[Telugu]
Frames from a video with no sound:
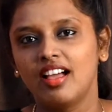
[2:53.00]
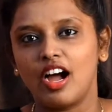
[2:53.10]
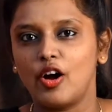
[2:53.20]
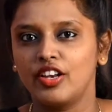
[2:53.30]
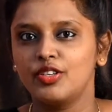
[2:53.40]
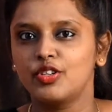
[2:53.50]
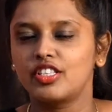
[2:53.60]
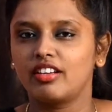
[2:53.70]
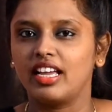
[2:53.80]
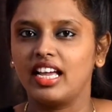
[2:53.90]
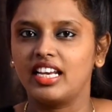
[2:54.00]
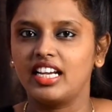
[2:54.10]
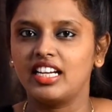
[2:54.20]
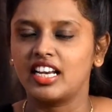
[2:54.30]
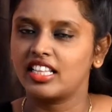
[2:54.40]
ఆనియన్ జ్యూస్తో హెయిర్
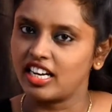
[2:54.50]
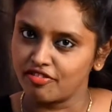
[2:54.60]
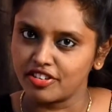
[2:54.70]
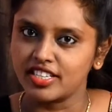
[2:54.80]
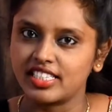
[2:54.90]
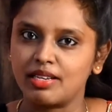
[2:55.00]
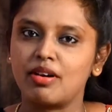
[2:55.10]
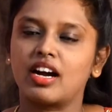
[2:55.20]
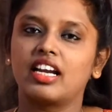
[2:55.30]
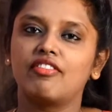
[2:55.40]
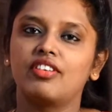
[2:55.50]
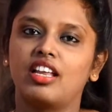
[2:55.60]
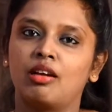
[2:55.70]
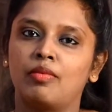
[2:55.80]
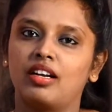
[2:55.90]
ఏంటన్నది నేను ఫస్ట్ టైం అక్కడే
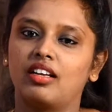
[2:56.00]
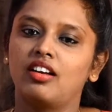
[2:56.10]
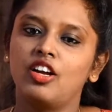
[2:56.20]
విన్నాను అనమాట